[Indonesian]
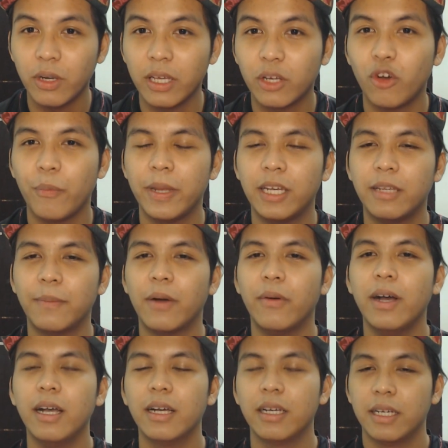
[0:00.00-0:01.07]
boleh komen di
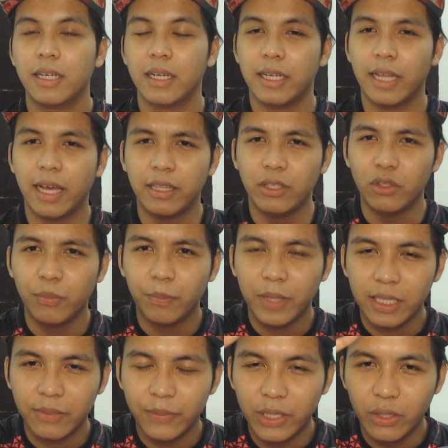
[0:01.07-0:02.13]
bawah. Dan
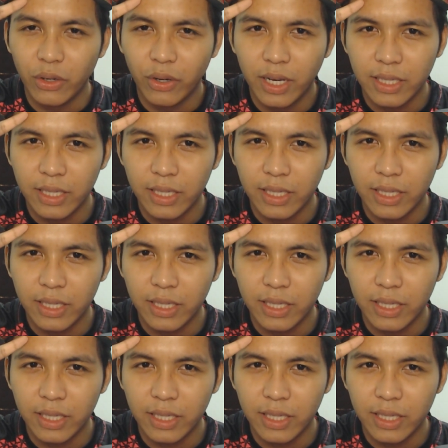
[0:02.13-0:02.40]
jumpa next video.